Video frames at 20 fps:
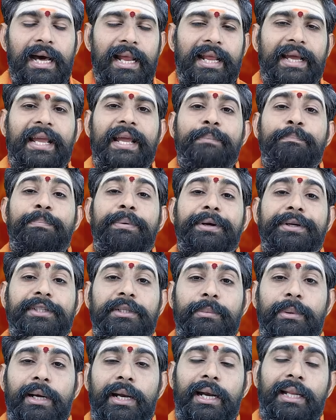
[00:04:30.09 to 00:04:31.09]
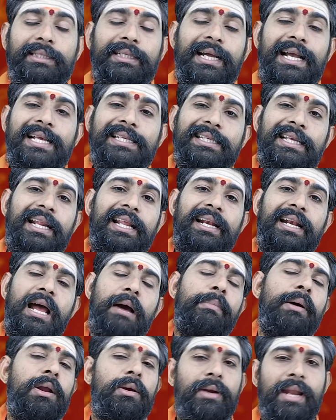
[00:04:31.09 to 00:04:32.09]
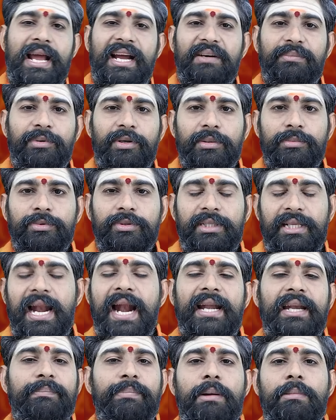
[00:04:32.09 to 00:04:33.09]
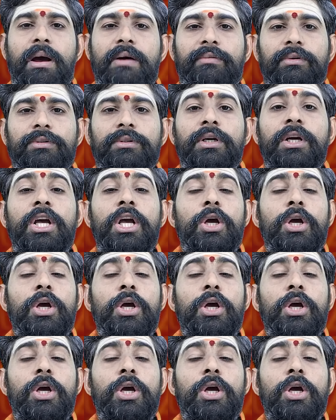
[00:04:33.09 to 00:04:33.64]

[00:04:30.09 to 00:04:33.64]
అలాగే పెట్టుబడుల తగ్గ సరైన లాభాలు లేకపోవడము ఇలాంటి ప్రభావం